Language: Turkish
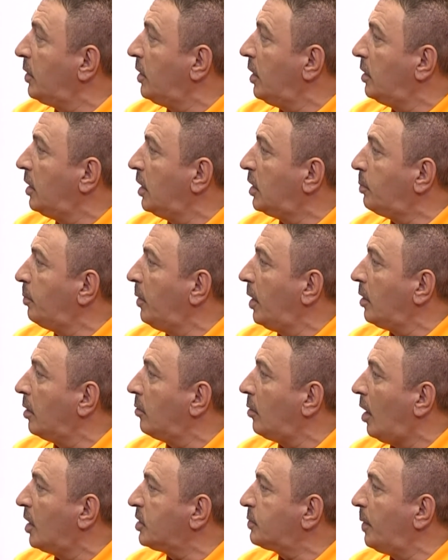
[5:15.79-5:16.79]
gitmeyen
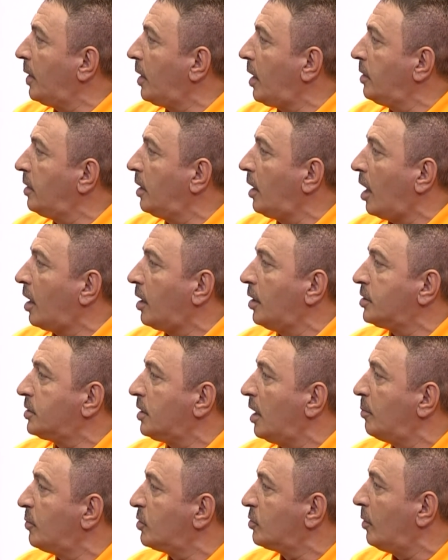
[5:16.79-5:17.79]
hasbelkader arkadaşlar.
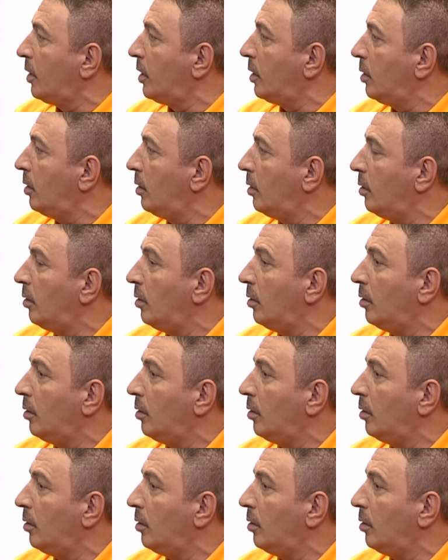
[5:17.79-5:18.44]
Polisler sizi çok